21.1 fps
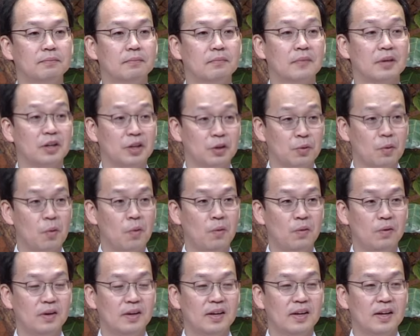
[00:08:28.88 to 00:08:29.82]

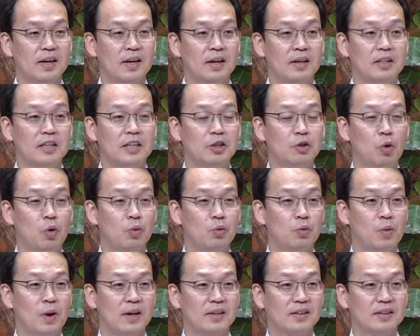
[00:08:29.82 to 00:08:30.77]
그리고
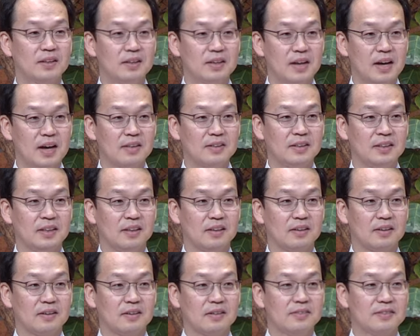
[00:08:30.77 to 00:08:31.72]
기도원과 끝까지
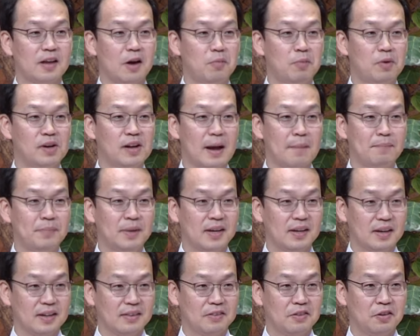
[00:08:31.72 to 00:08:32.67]
그 싸움을
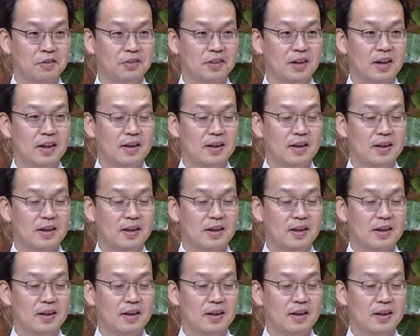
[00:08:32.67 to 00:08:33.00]
감당했던